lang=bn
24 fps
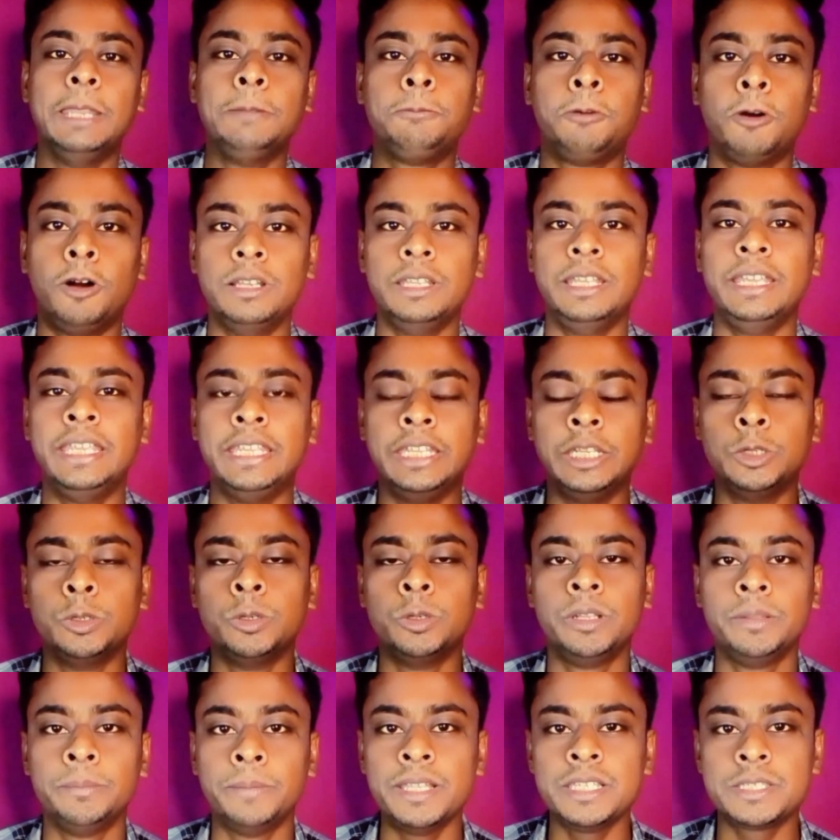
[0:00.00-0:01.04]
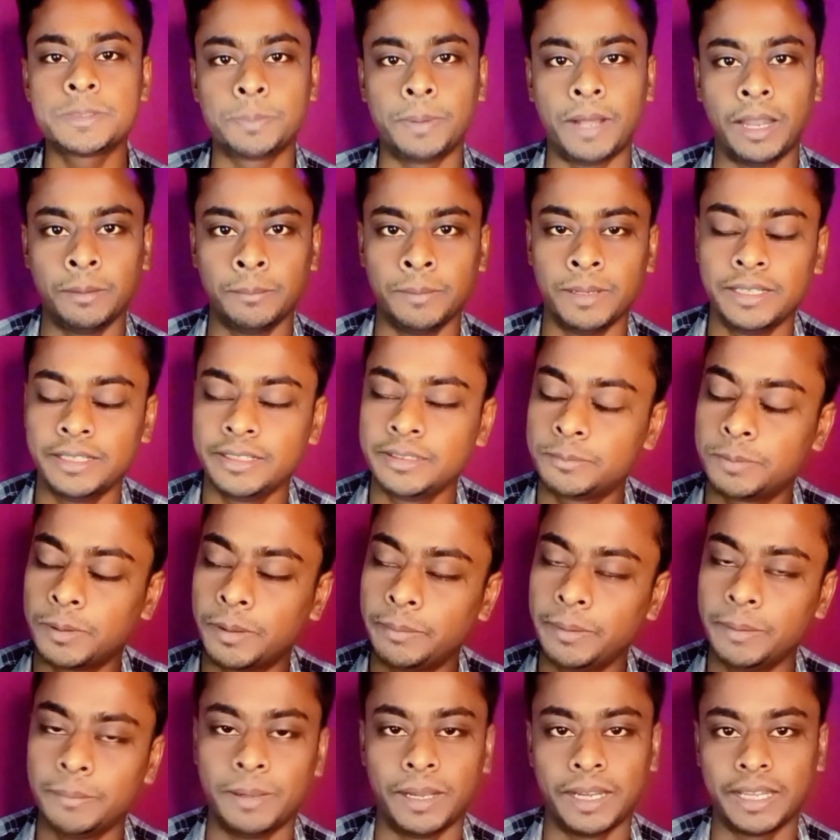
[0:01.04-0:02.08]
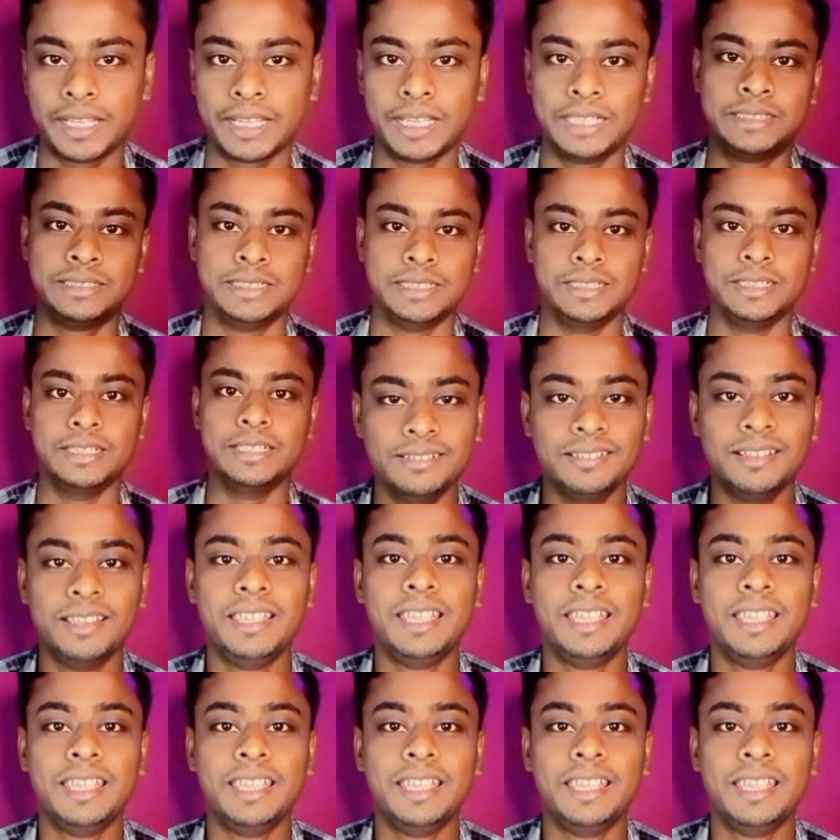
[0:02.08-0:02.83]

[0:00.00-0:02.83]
এর ফলে হিউরিমেন্স পারমানেন্টভাবে মারা গেছে